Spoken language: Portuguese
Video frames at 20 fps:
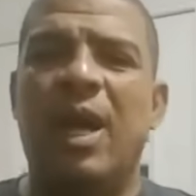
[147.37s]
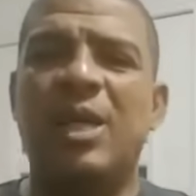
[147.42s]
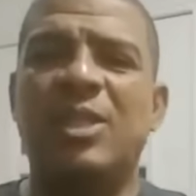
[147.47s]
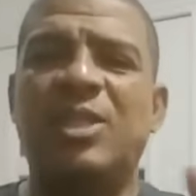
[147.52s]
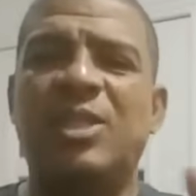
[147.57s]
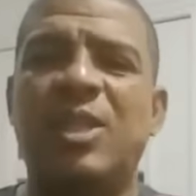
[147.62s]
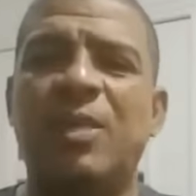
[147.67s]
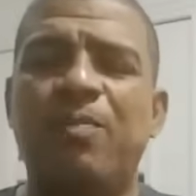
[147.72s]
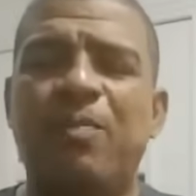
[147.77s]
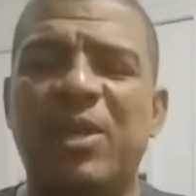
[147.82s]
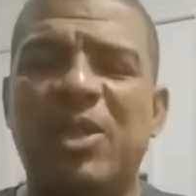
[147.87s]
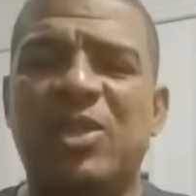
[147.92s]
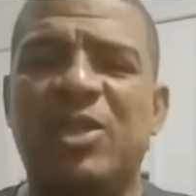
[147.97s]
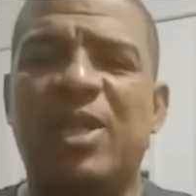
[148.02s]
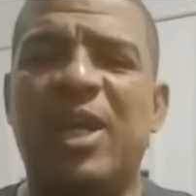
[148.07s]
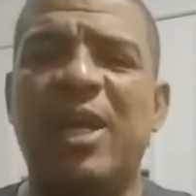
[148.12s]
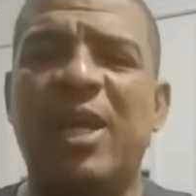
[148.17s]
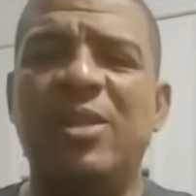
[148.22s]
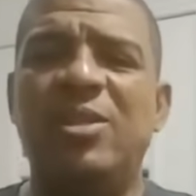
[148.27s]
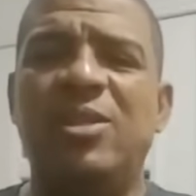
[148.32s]
As
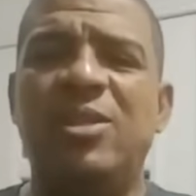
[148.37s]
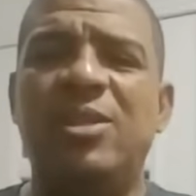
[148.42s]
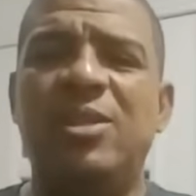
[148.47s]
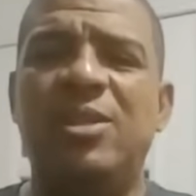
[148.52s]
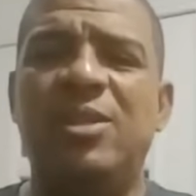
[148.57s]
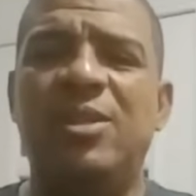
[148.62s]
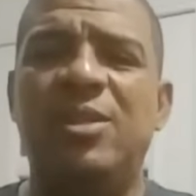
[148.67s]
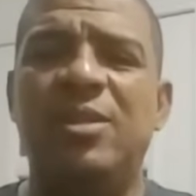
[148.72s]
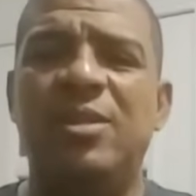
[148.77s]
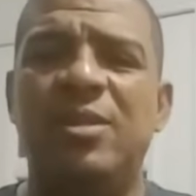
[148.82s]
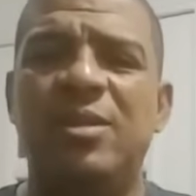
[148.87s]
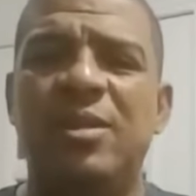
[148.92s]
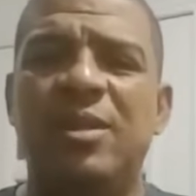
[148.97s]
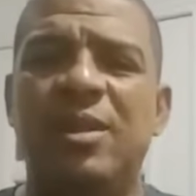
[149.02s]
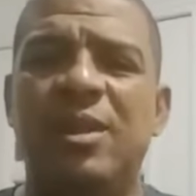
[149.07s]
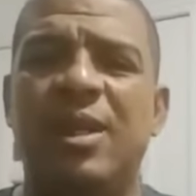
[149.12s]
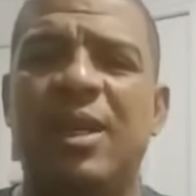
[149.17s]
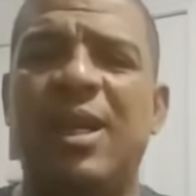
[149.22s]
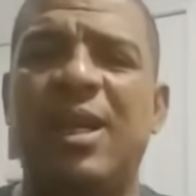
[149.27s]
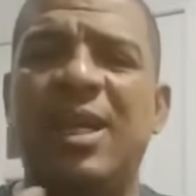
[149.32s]
tempestades
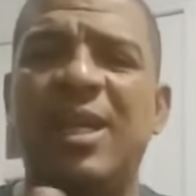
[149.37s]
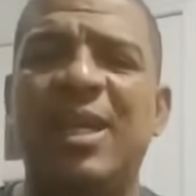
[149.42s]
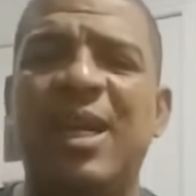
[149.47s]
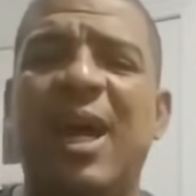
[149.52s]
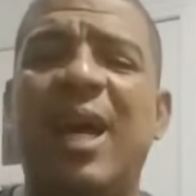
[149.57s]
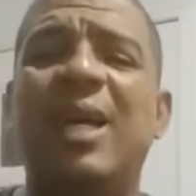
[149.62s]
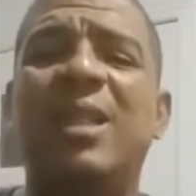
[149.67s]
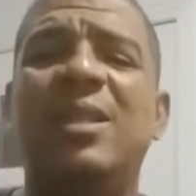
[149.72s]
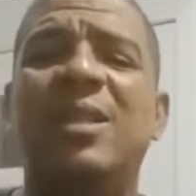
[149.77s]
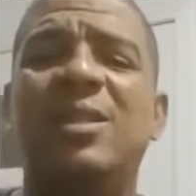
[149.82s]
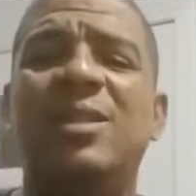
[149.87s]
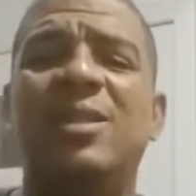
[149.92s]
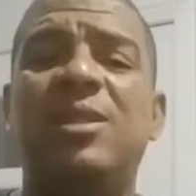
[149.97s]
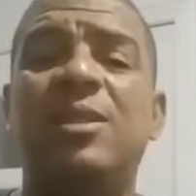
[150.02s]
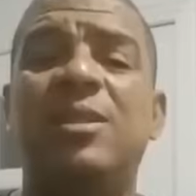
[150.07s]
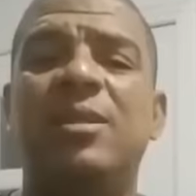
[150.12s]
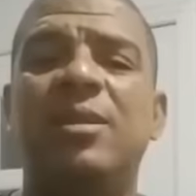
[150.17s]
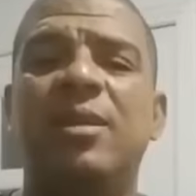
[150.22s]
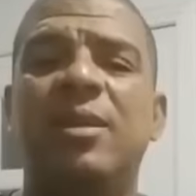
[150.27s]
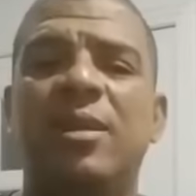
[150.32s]

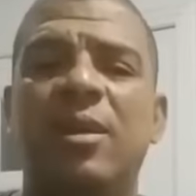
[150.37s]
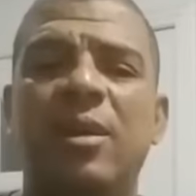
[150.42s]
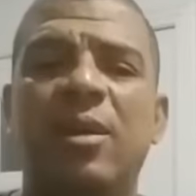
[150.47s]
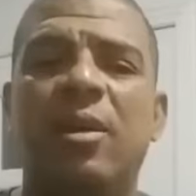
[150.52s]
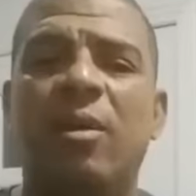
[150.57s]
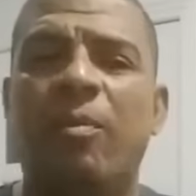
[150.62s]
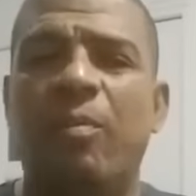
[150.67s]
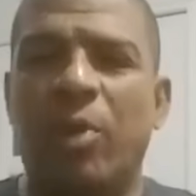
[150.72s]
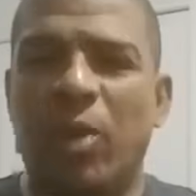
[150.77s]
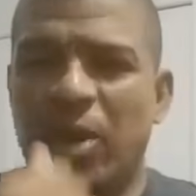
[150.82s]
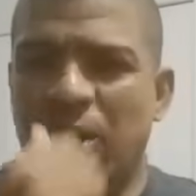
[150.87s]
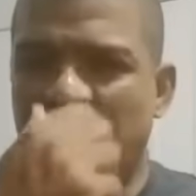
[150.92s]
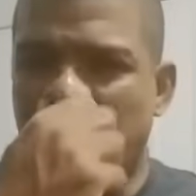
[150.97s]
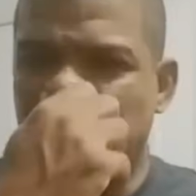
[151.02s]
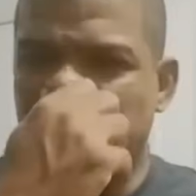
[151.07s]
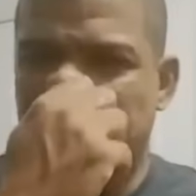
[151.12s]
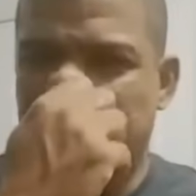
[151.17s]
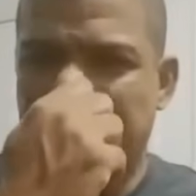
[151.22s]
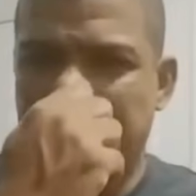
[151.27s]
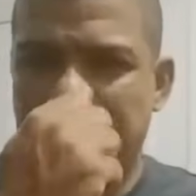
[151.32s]
criadas por
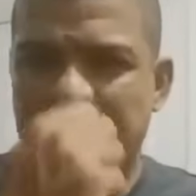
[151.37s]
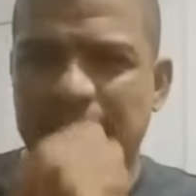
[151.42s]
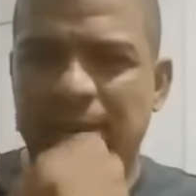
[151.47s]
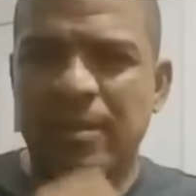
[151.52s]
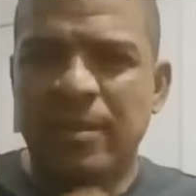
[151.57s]
nós.